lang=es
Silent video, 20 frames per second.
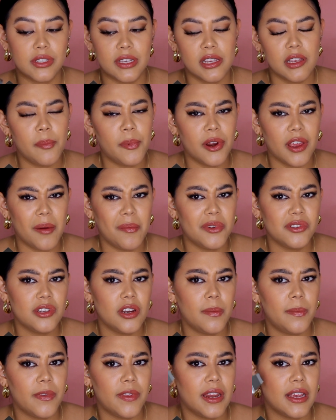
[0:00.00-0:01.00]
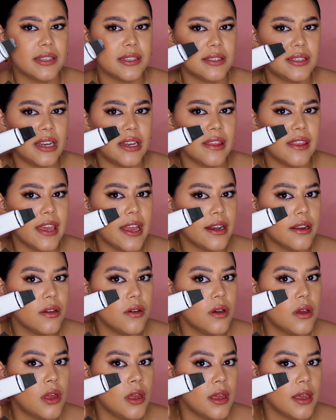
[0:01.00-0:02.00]
Ese, por ejemplo, si lo podrías hacer
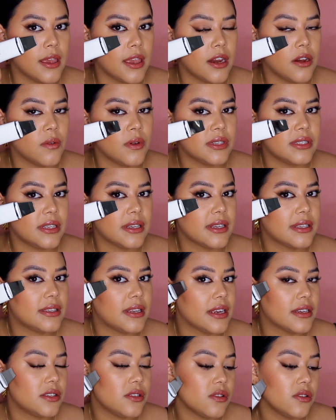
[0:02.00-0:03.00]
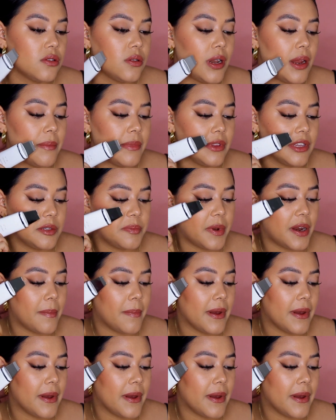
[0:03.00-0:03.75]
diario, que no es de extracción, solamente es para